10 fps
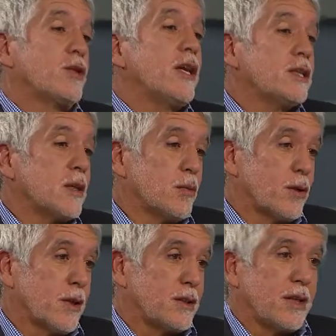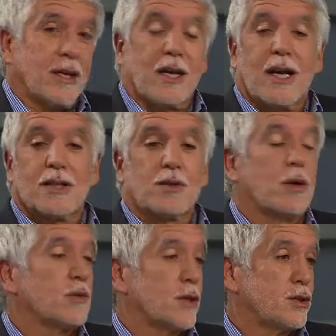triste, porque si llegara a darse una
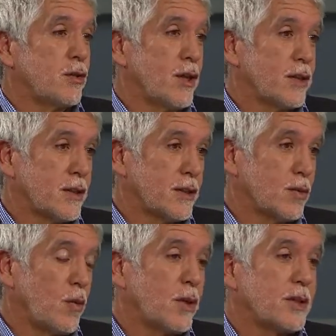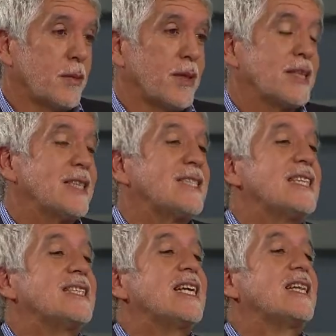votación de esas, eso cuesta más de
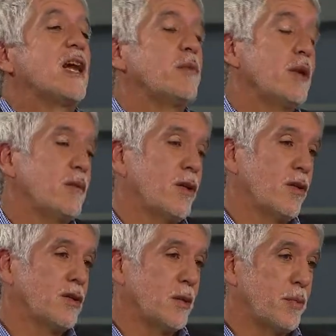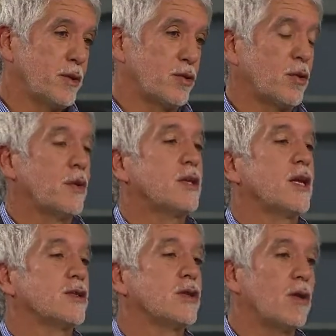60 mil millones de pesos solo esa
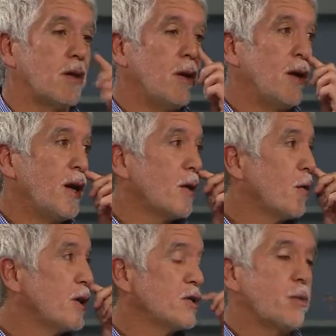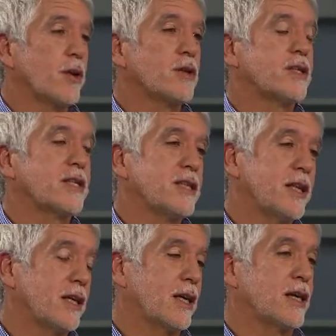elección. Con eso podríamos hacer
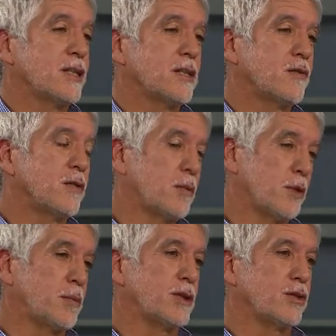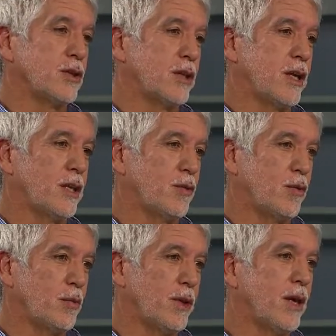60 canchas de fútbol de paso sintético
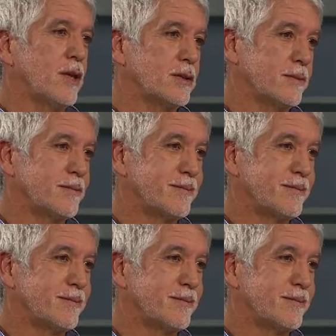iluminadas.